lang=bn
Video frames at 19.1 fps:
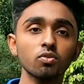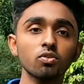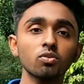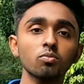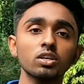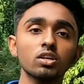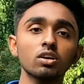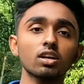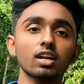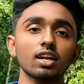পুরো
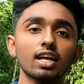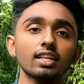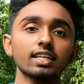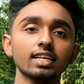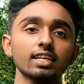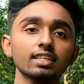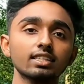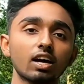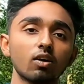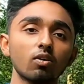ভিডিওটা না
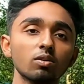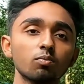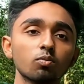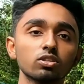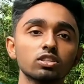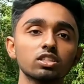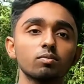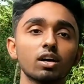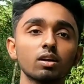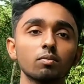দেখেন তাহলে
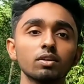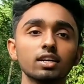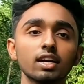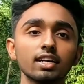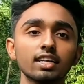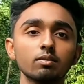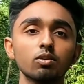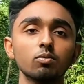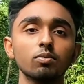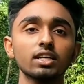বুঝতে পারবেন না
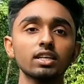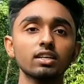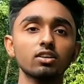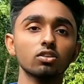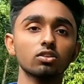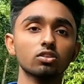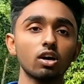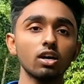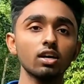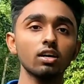কীভাবে কী
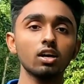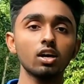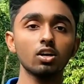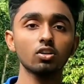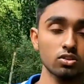করতে হয়